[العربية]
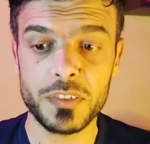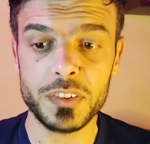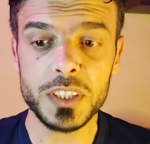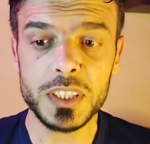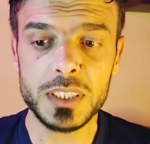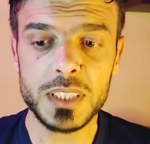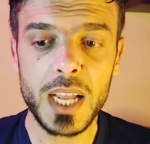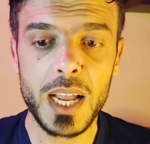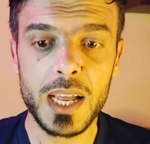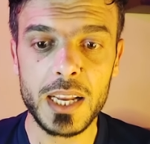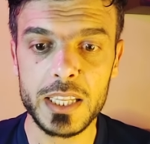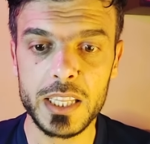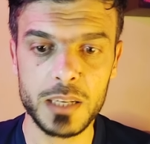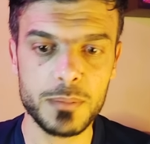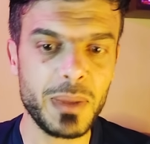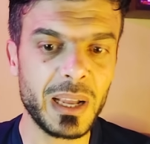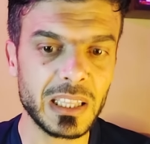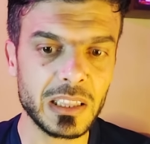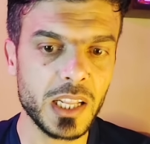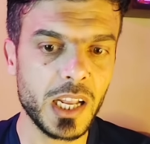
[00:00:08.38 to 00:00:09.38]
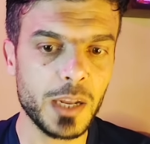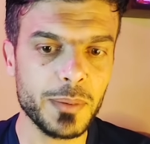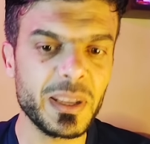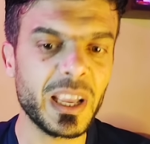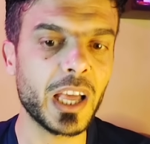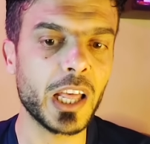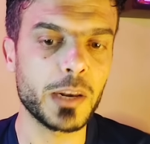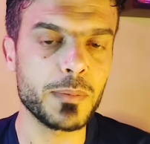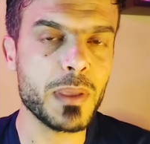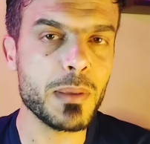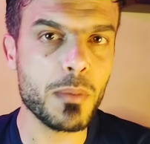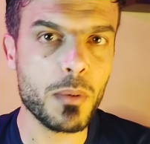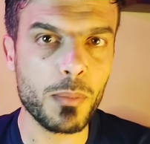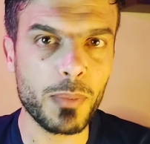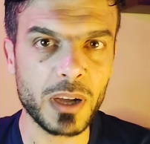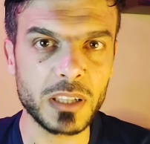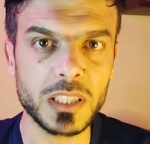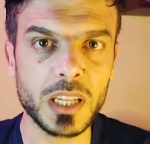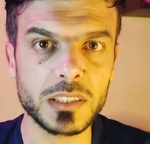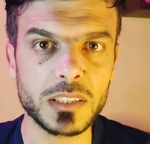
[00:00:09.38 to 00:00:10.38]
في عندنا حاليا بعض اللاعبين قريبين من
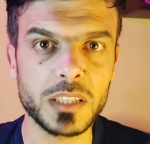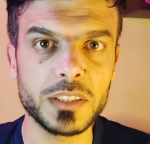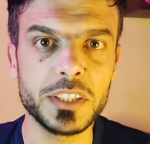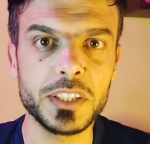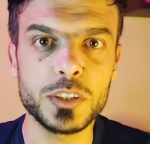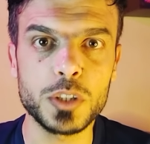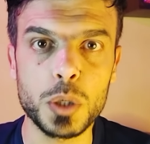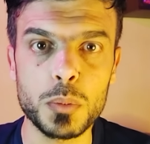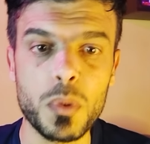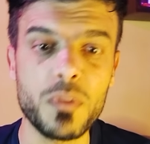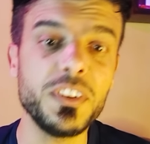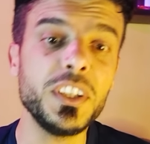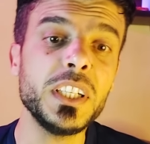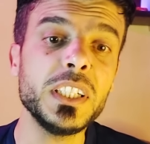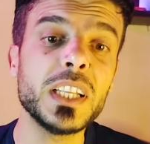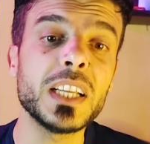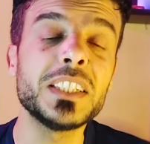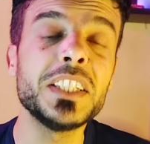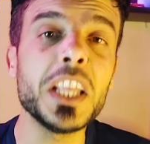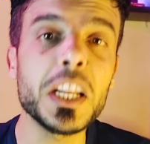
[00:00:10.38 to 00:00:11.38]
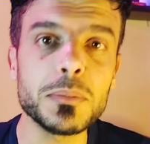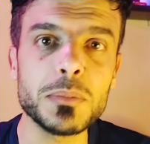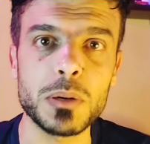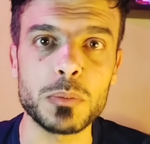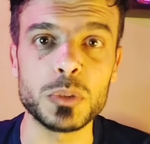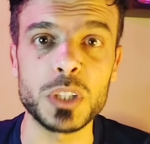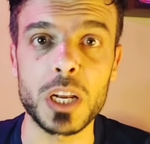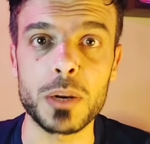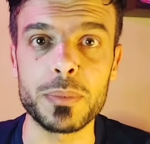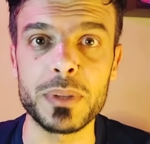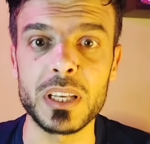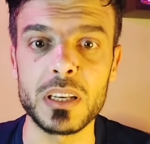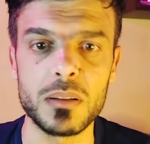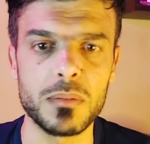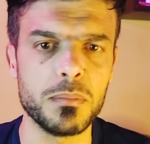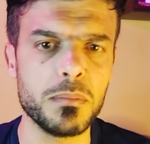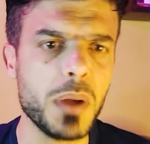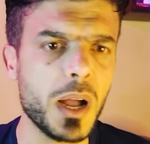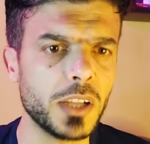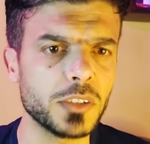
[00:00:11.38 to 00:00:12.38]
مغادره انديتهم وفي عندنا كثير من المدربين،
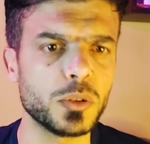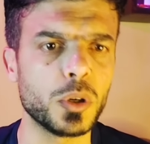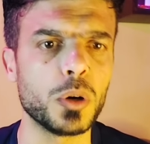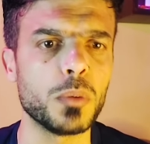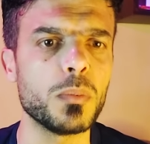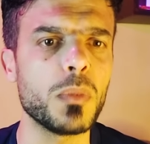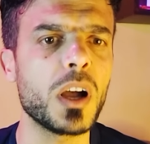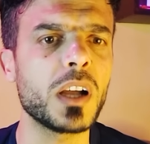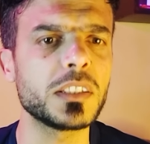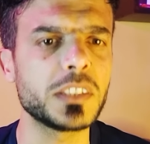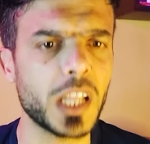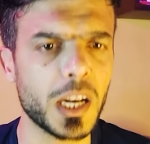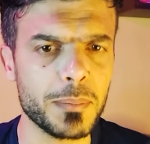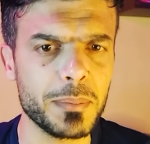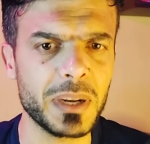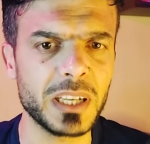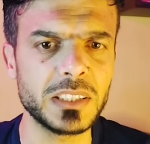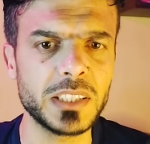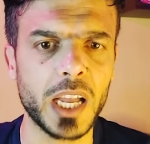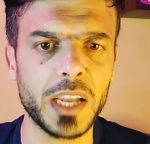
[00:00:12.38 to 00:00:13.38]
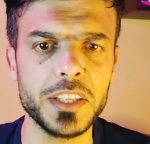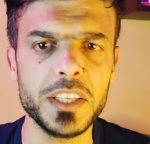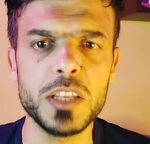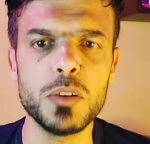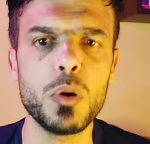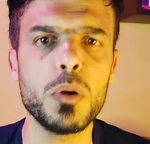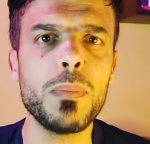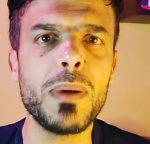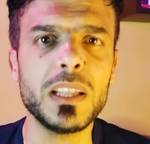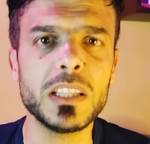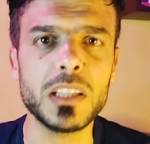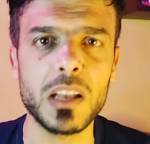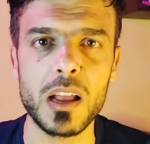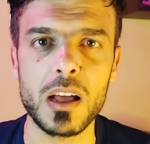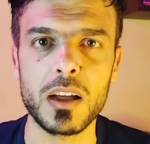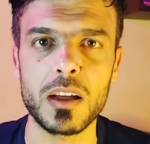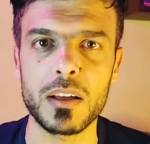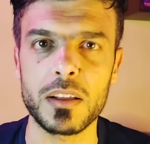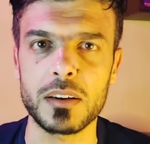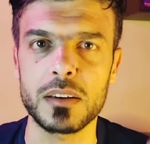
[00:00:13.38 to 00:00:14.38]
بعضهم اقترب من التعيين والبعض
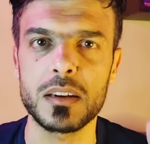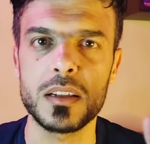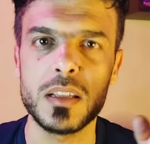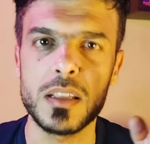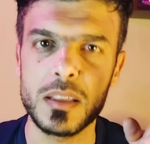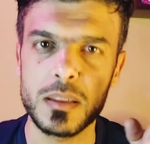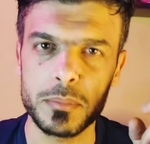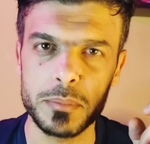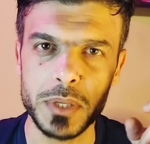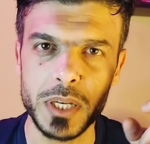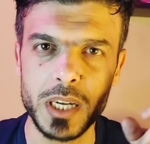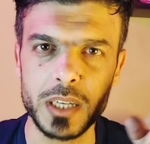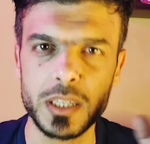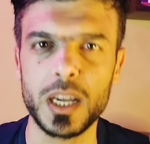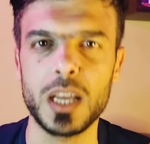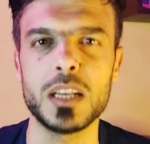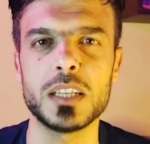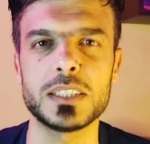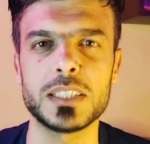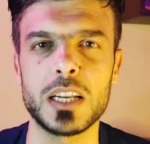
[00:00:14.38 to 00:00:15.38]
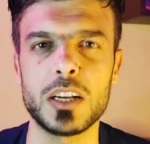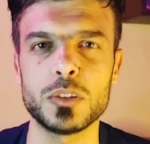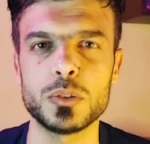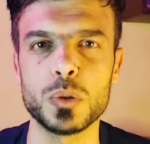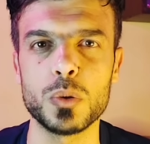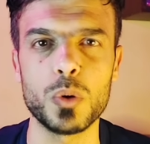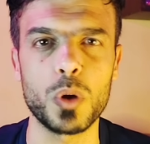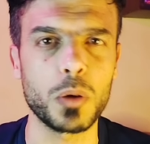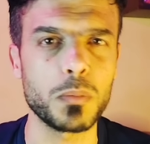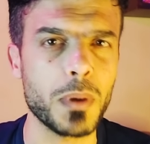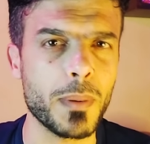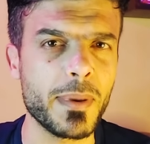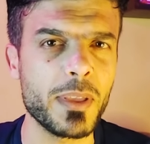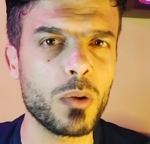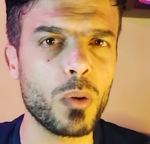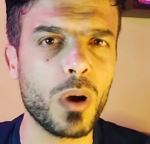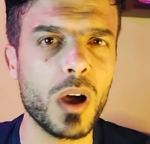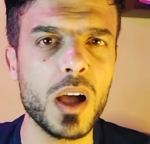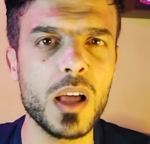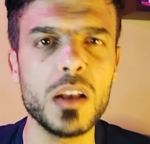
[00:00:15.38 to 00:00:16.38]
الاخر، بيحك على صلعته وربما
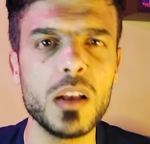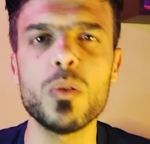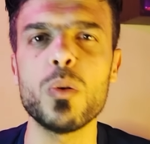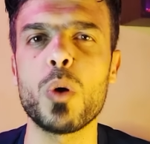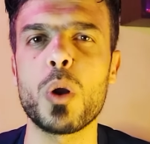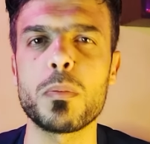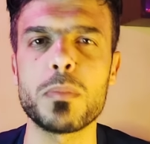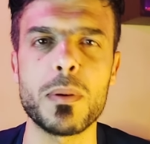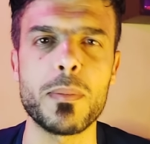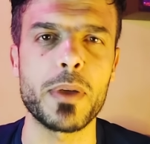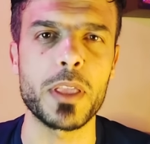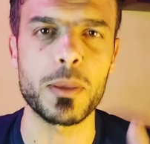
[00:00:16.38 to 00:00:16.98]
يقال وربما